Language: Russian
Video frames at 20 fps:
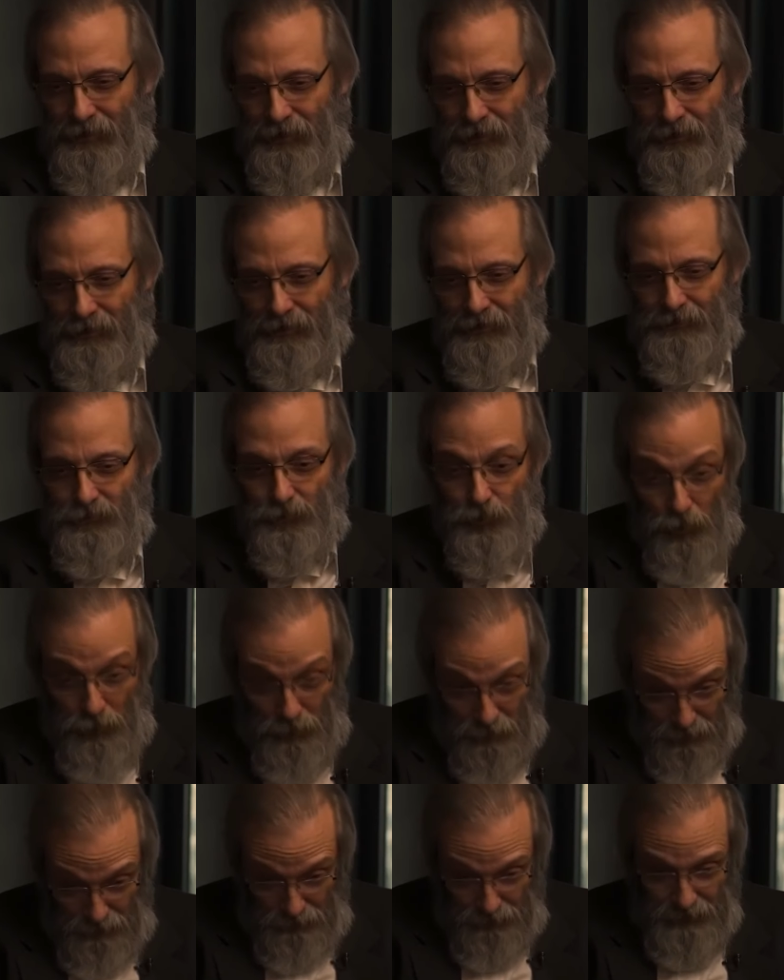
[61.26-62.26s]
А, но
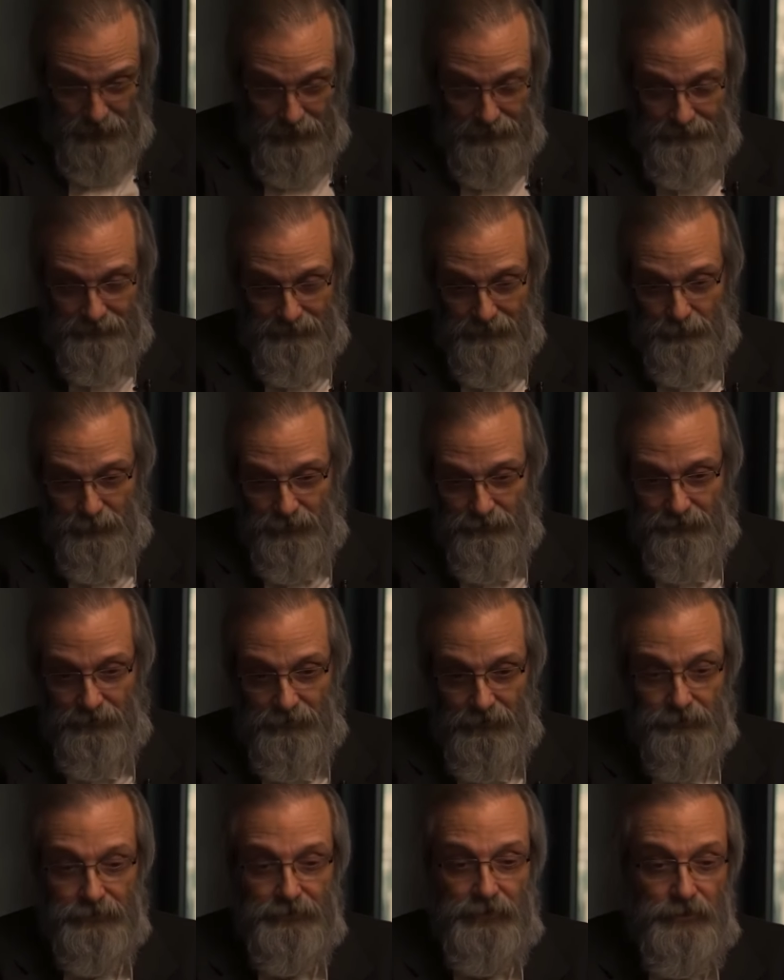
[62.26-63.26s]
в итальянском
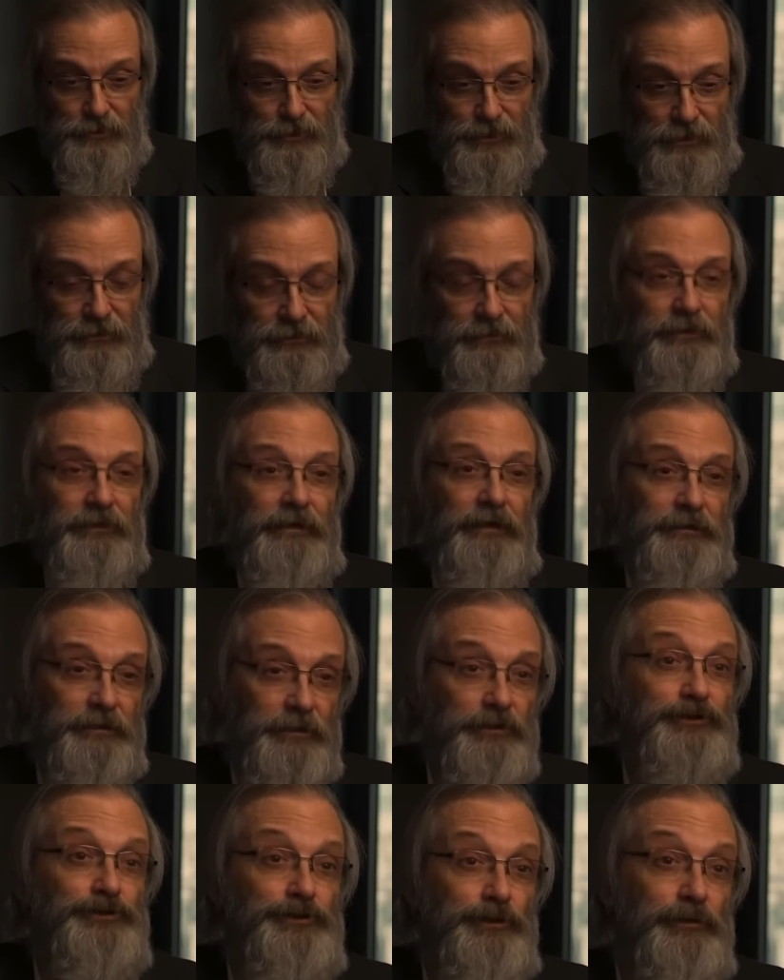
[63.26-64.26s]
языке танженты – это
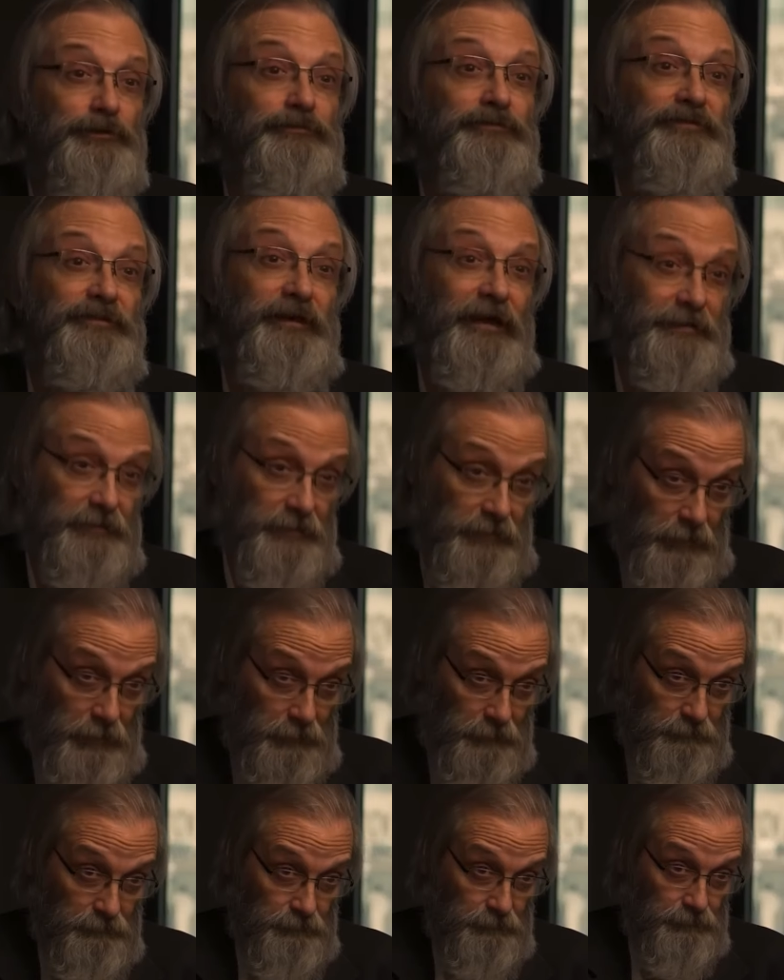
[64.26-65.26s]
еще и взятка.
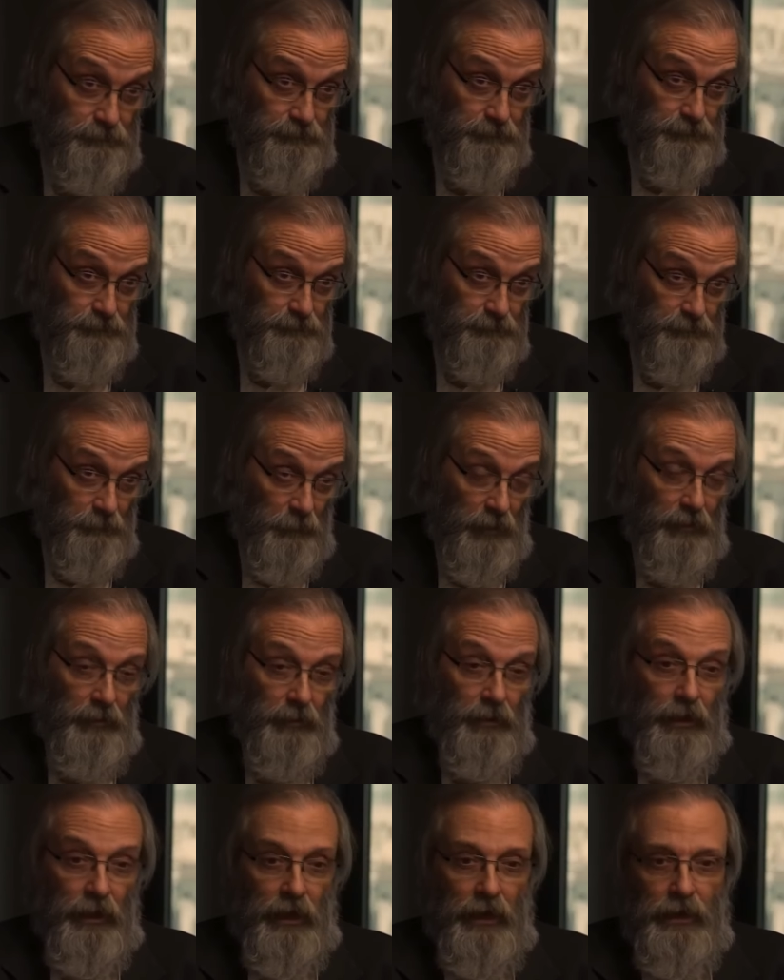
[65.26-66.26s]

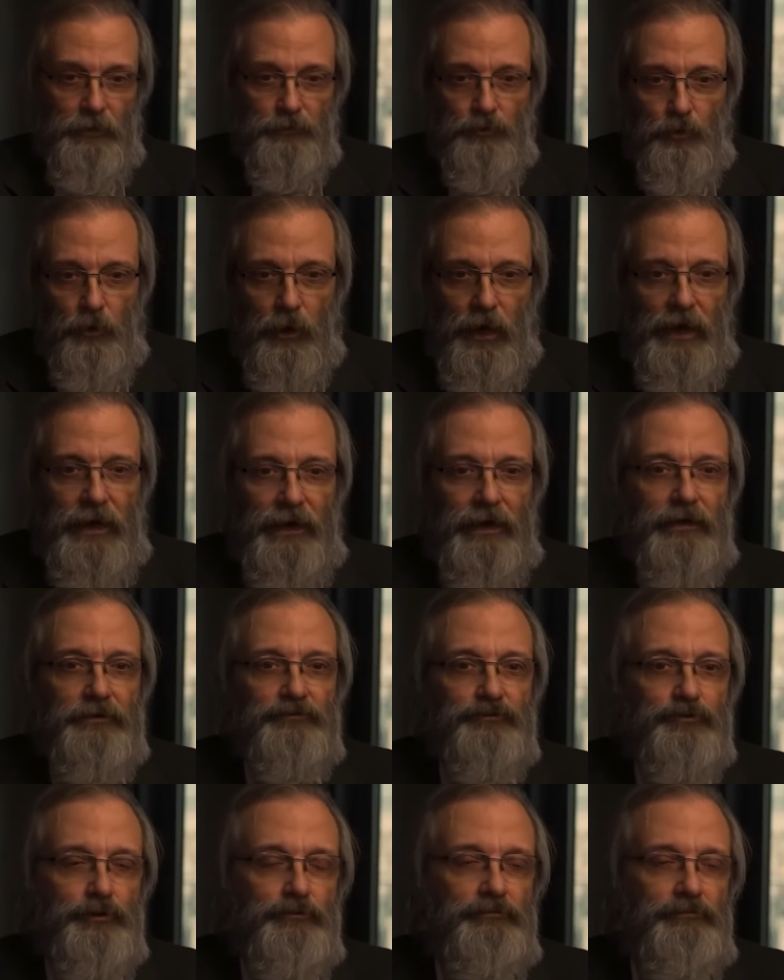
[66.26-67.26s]
Ну, а
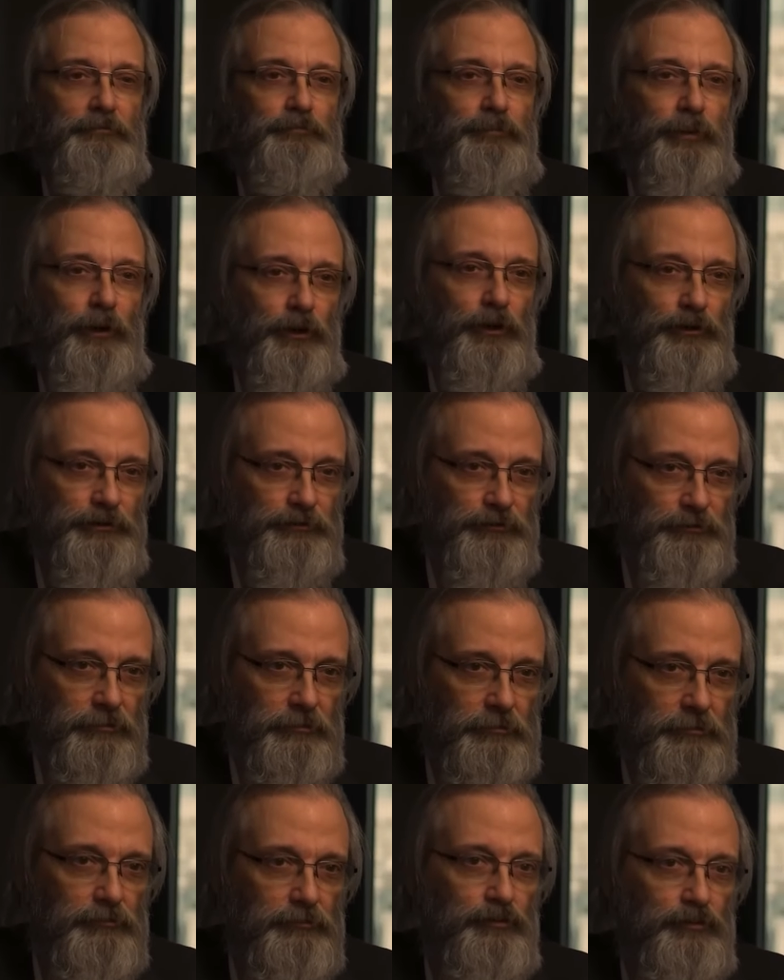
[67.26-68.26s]
слово «полис»,
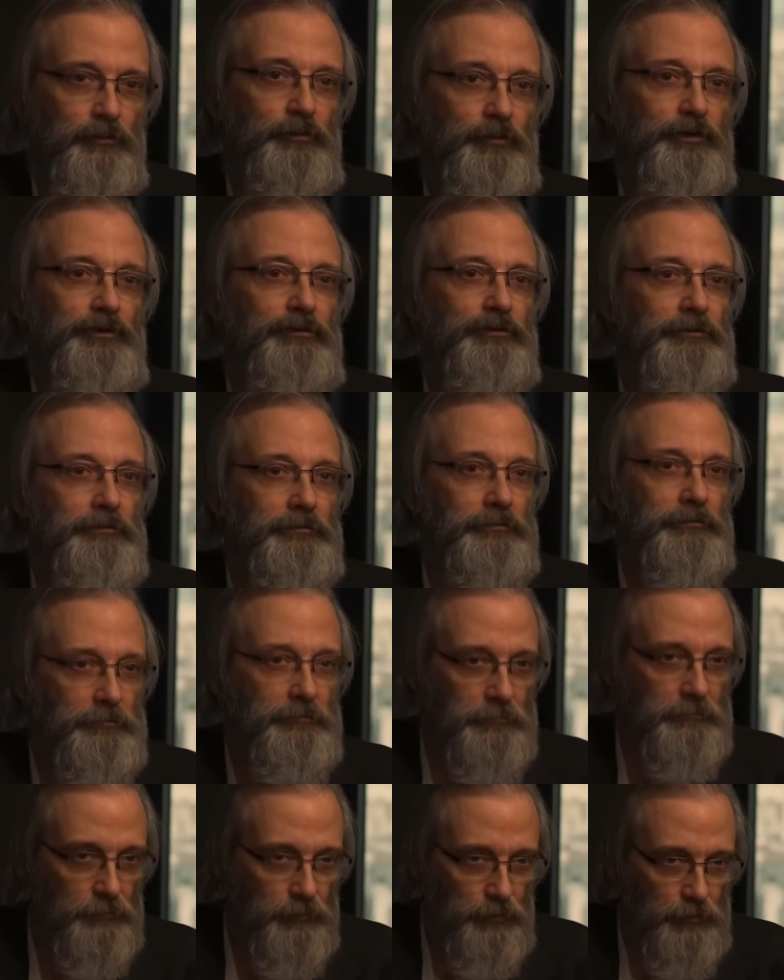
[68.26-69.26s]
думаю,
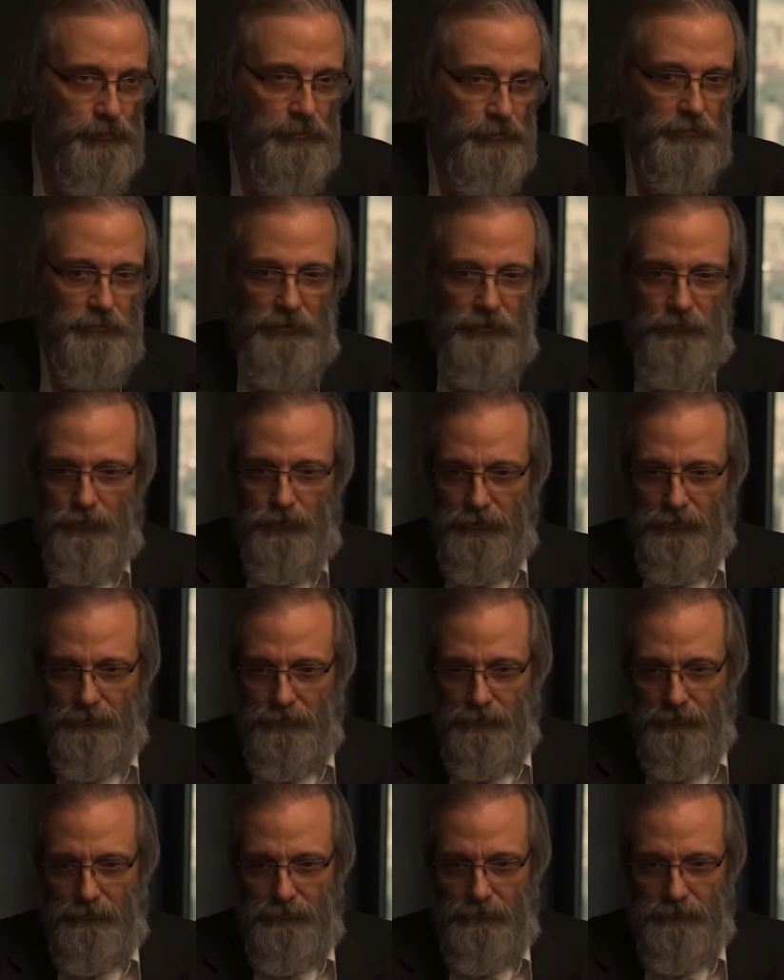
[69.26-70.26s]
тоже
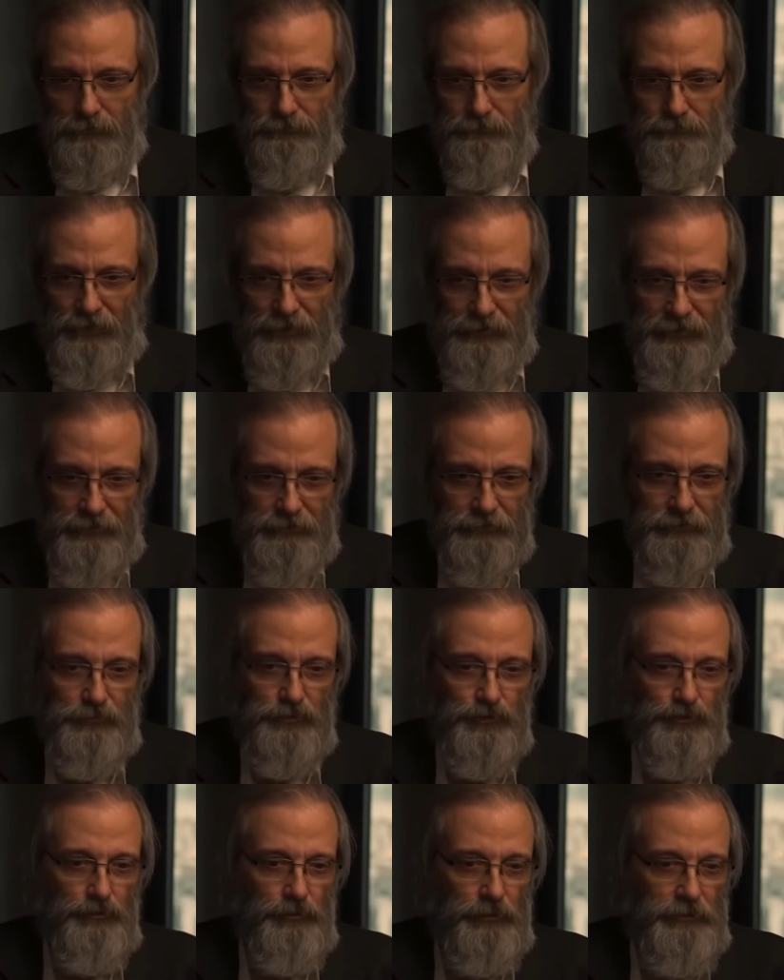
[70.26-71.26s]
довольно понятно,
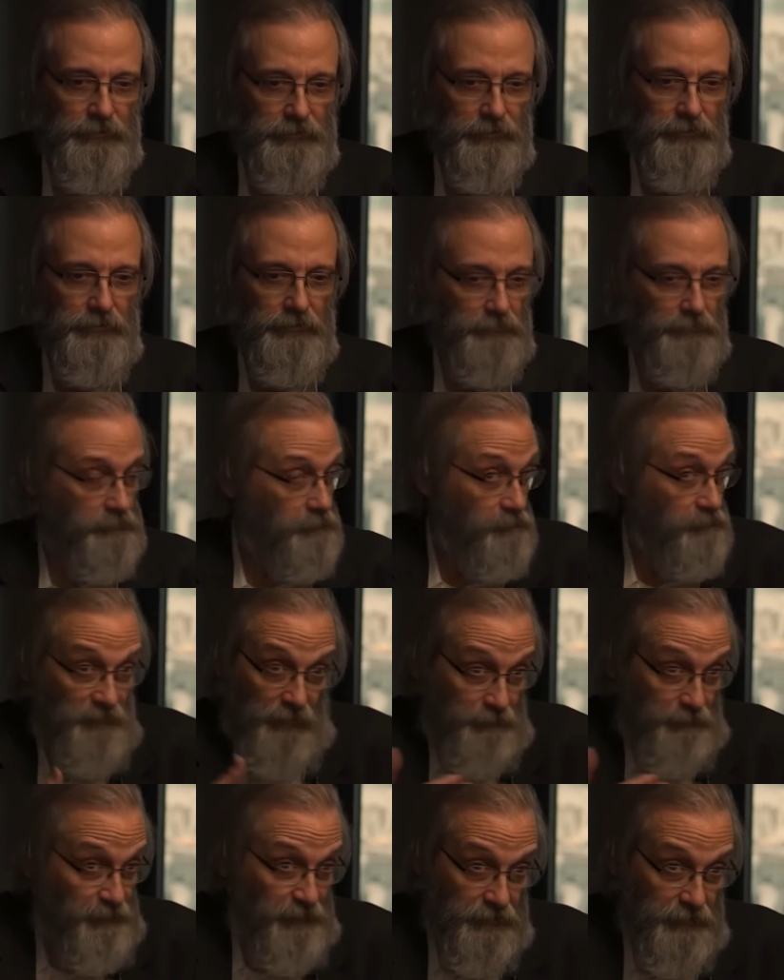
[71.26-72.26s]
что это во
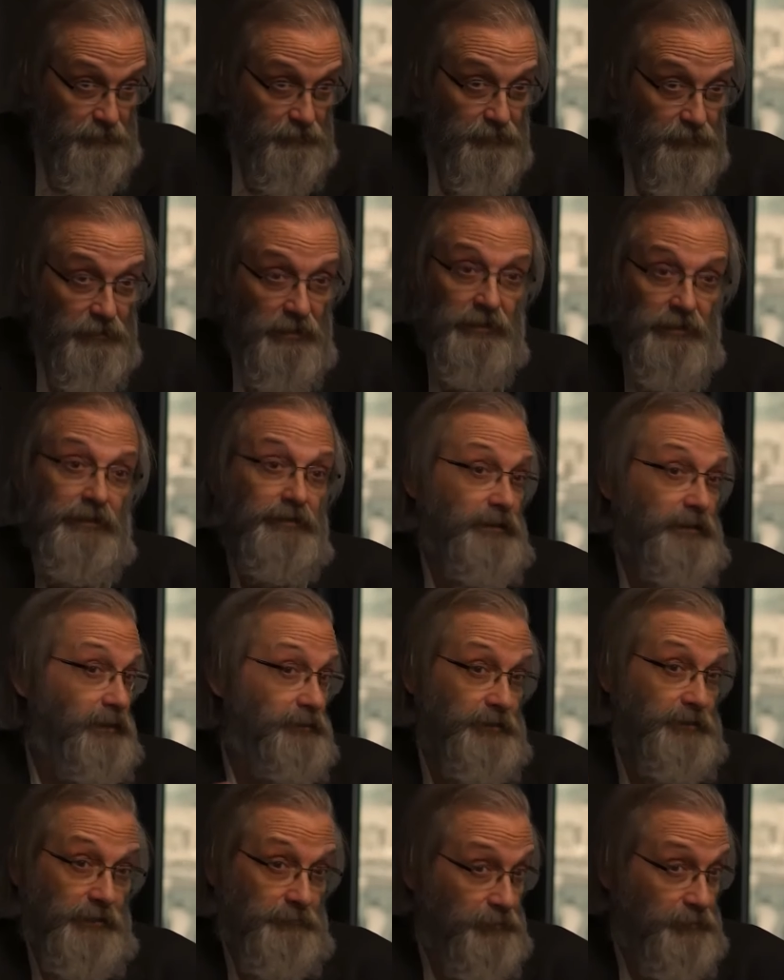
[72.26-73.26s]
всех языках, это от
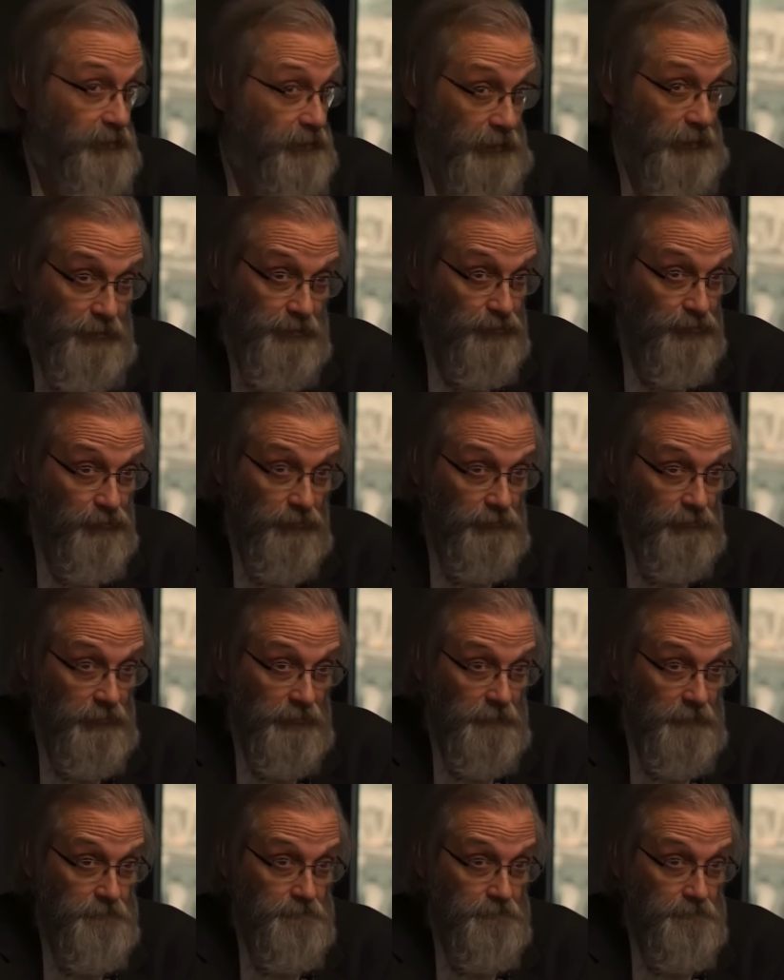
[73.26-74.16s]
древнегреческого